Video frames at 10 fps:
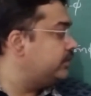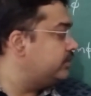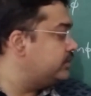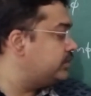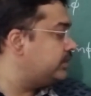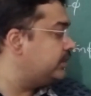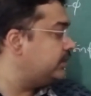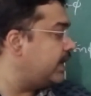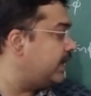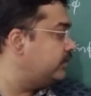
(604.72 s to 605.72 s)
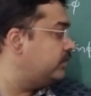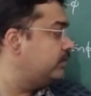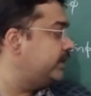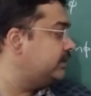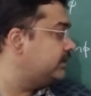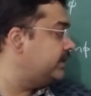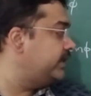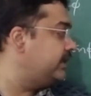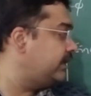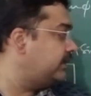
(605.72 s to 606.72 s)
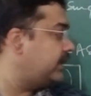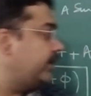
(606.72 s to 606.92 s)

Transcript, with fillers: कुछ था दोनों में अंतर डेल्टा था